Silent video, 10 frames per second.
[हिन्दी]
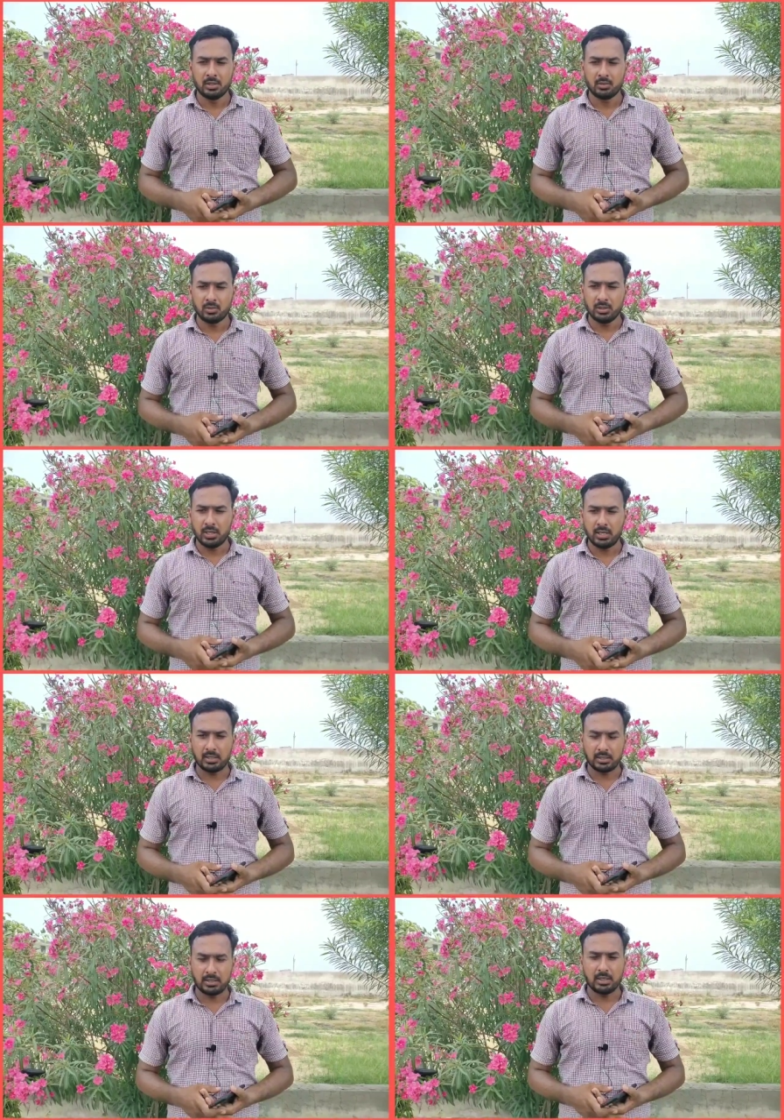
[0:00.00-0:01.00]
क्योंकि
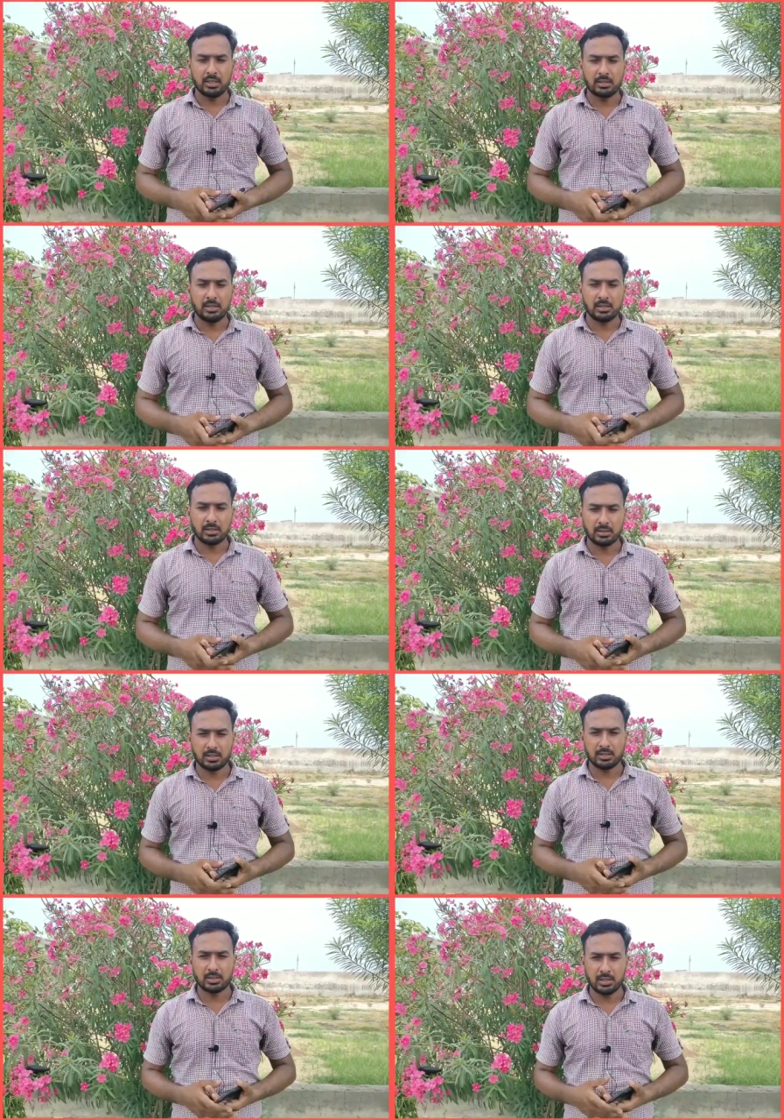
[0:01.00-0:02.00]
हैकर का
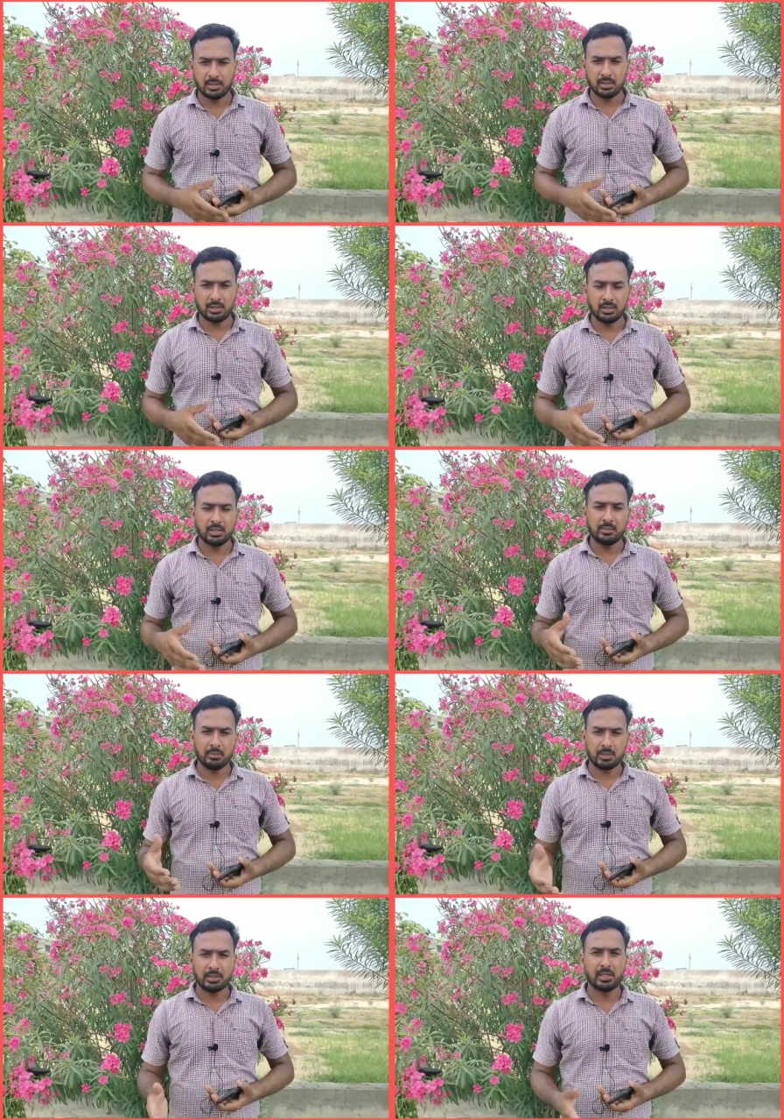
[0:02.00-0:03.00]
लगातार जाल इंडिया में
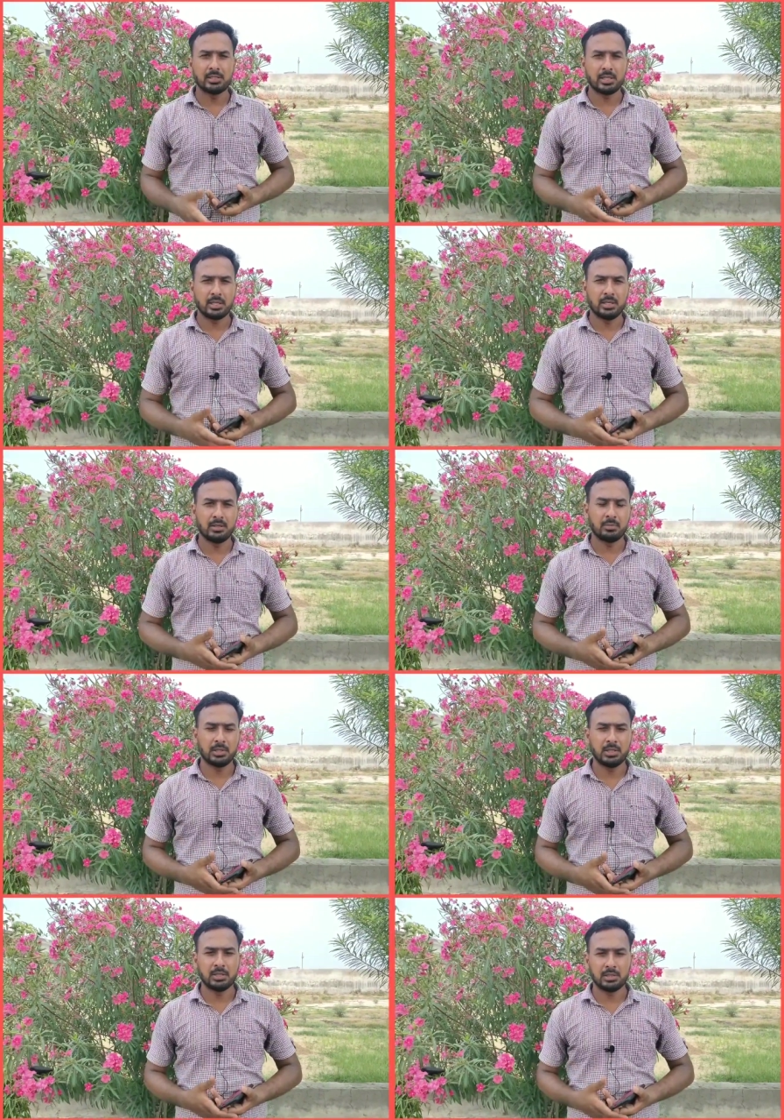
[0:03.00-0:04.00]
बढ़ता ही जा रहा है
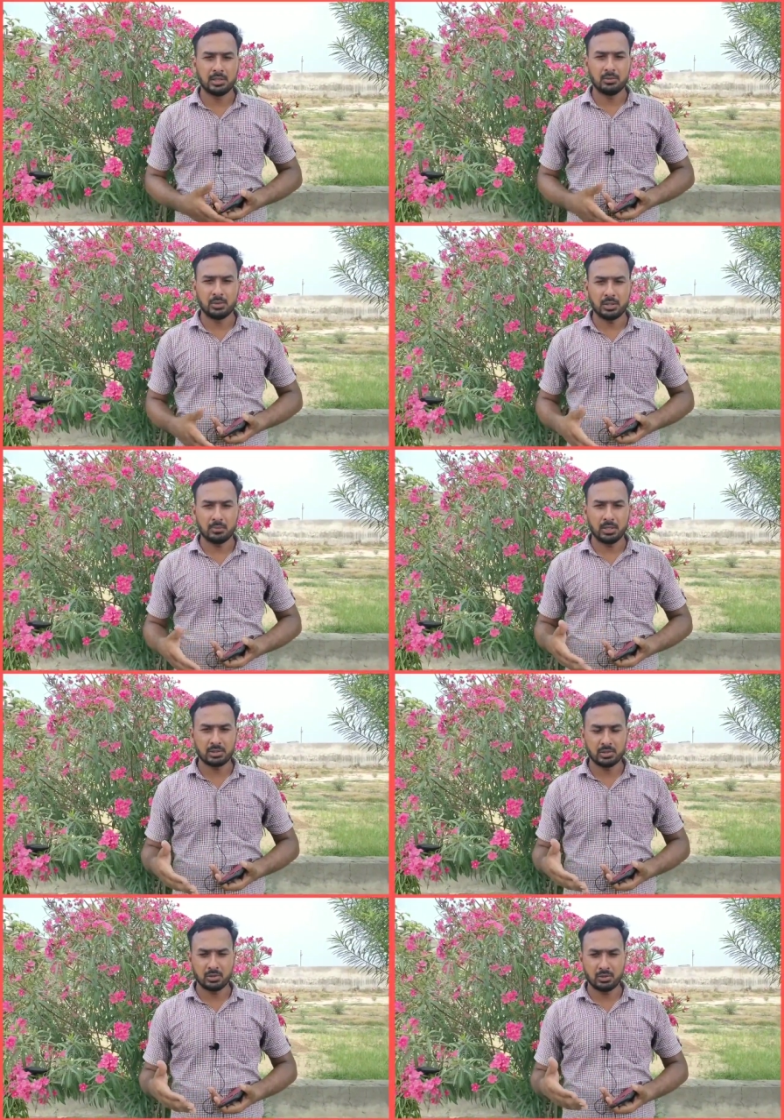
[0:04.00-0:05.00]
पता नहीं कितने वीके
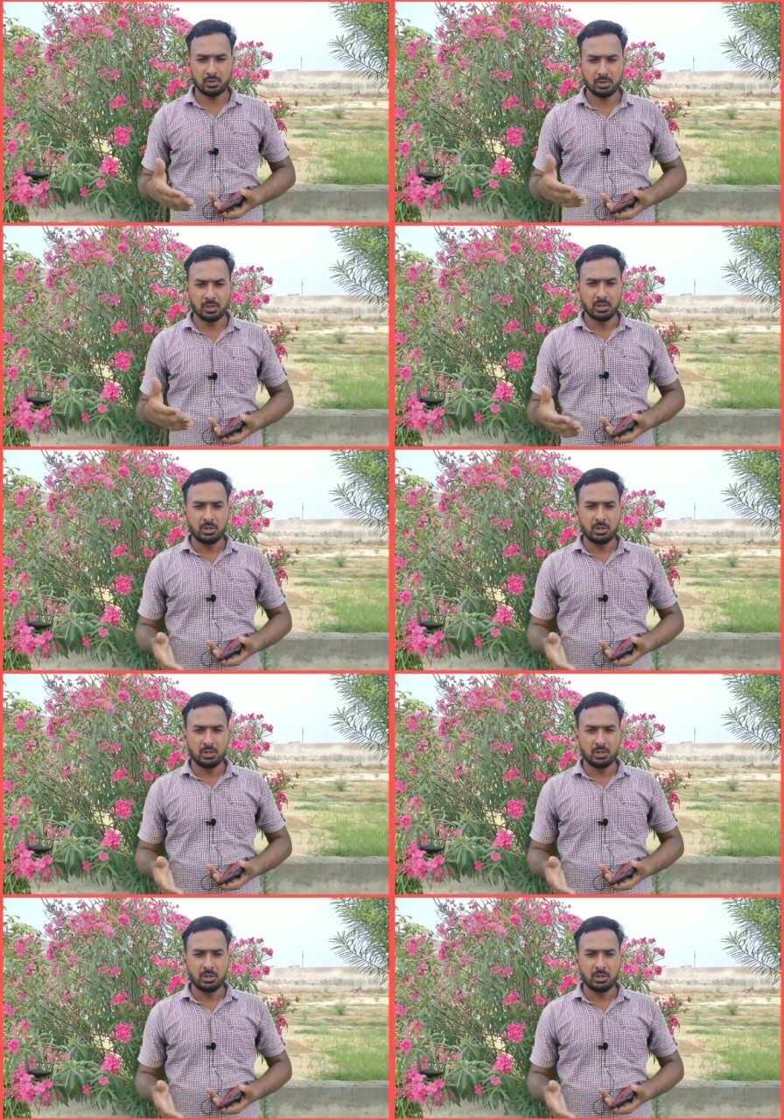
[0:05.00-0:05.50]
प्रैंक्स और